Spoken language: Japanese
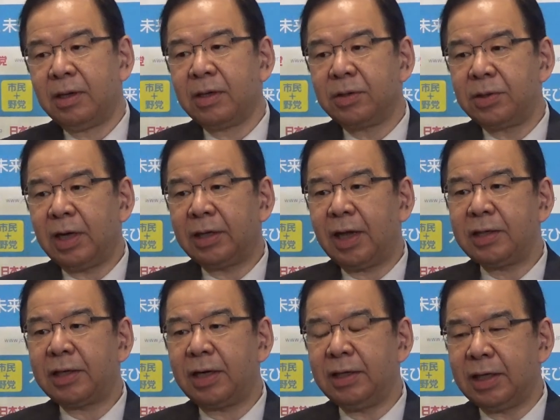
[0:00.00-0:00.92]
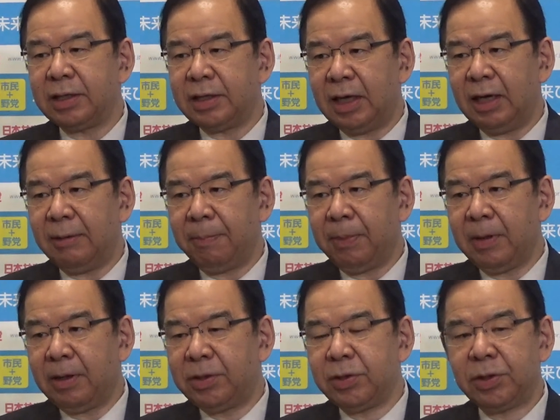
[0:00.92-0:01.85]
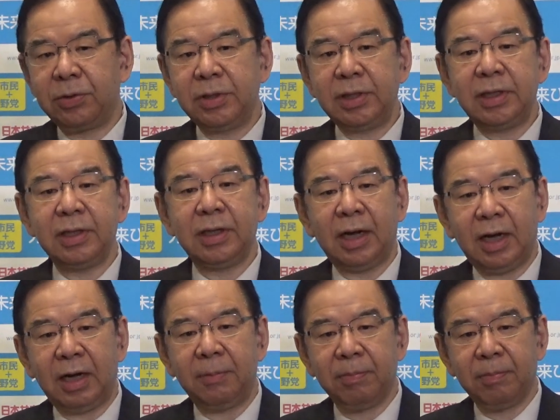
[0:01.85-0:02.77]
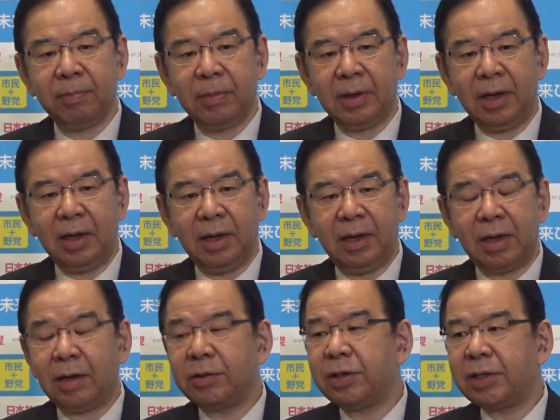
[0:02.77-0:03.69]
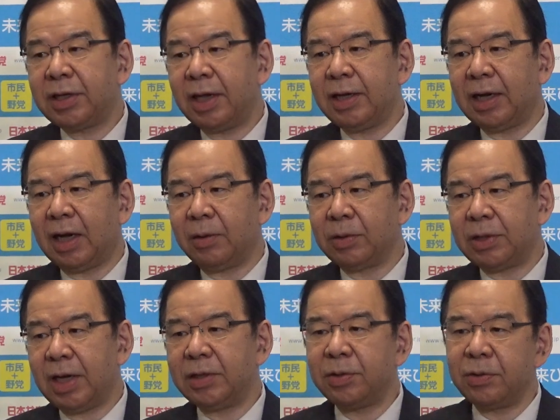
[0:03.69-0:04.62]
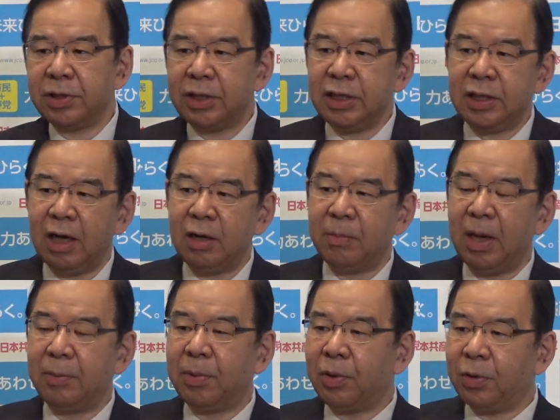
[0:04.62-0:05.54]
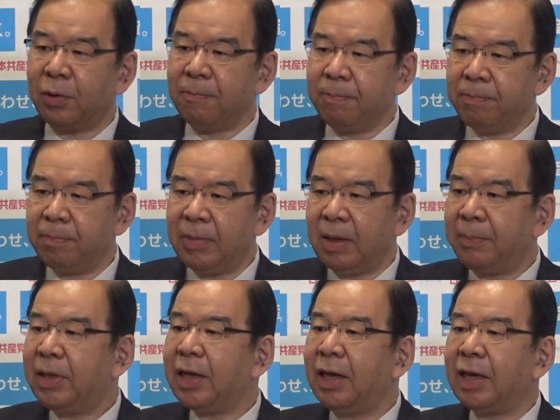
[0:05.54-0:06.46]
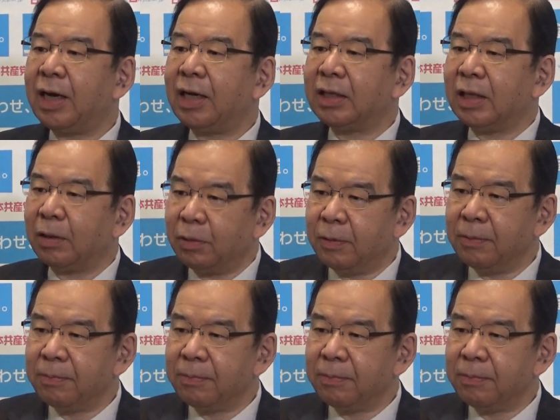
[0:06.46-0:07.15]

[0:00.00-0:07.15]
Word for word: それから第三にですね首相自身が、えー、学術会議からの最初の推薦の名簿を見ていなかったと